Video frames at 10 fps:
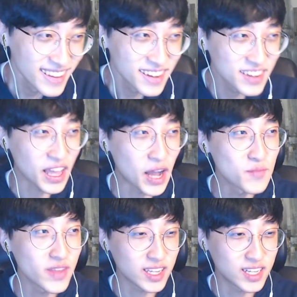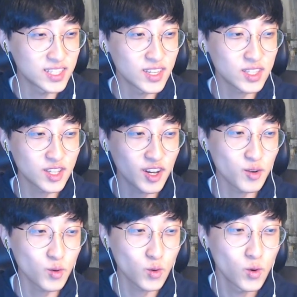그 다음날 길드
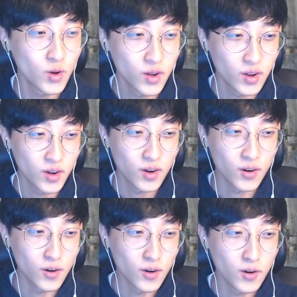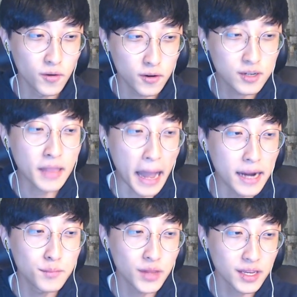해체하고 어 그
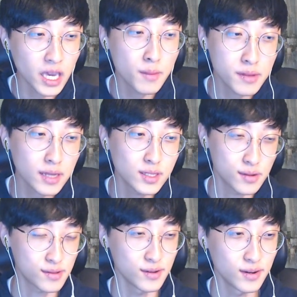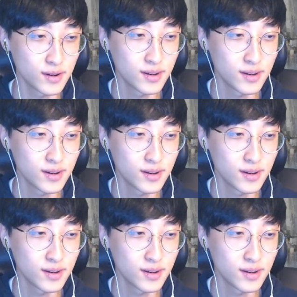다음날 게임을 삭제했어요